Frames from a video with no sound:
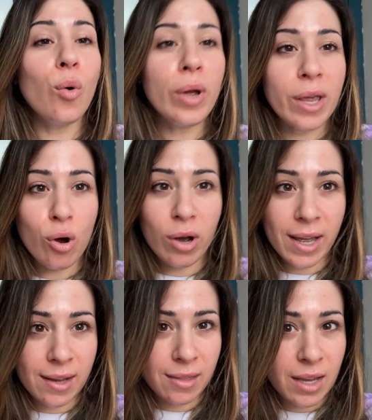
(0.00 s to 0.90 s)
Uy, qué
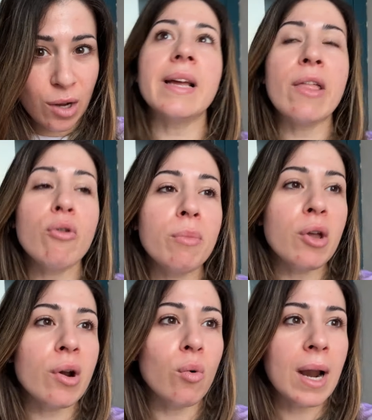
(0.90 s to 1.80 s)
ojeras tengo. He
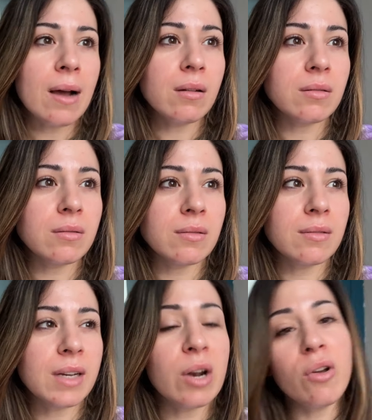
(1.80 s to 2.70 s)
dormido regular,
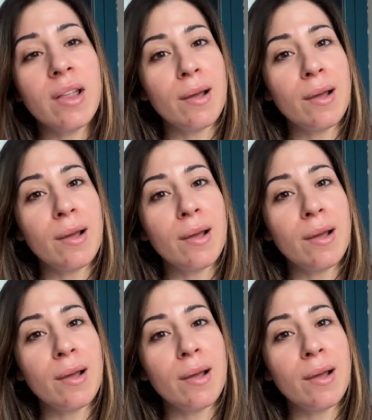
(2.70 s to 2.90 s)
creo que de